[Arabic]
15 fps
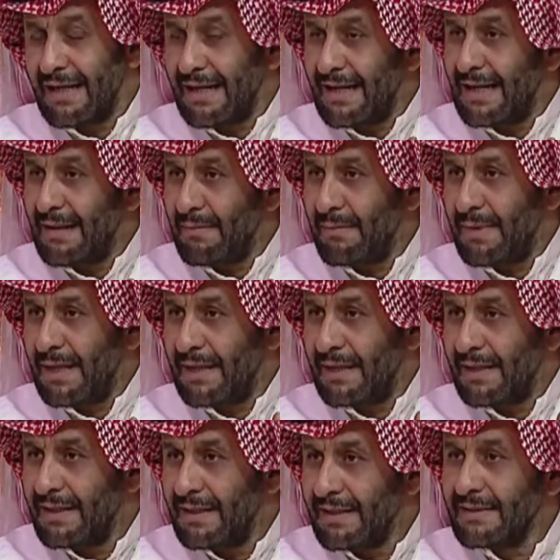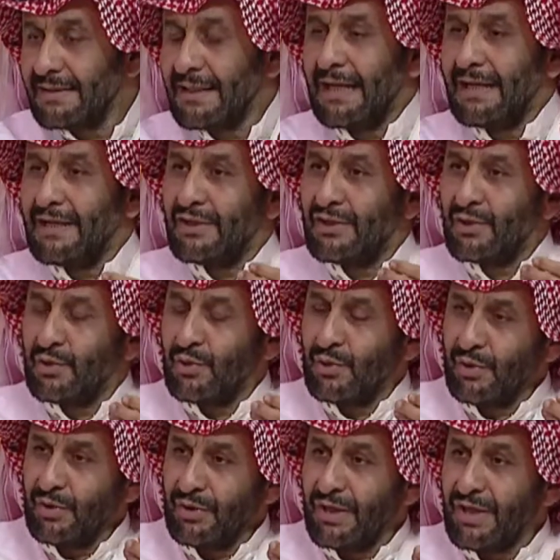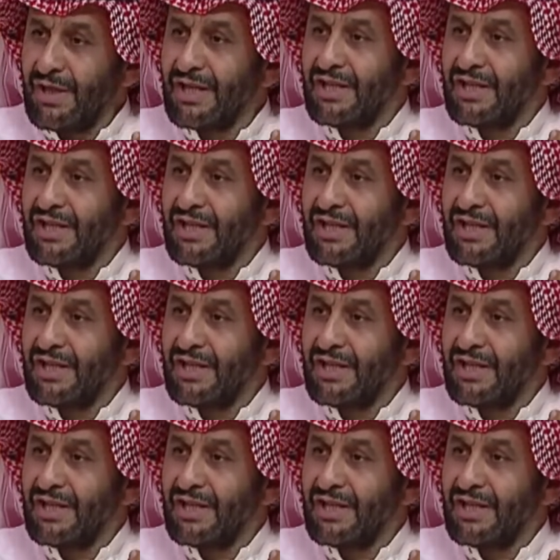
الا لما يعني تكون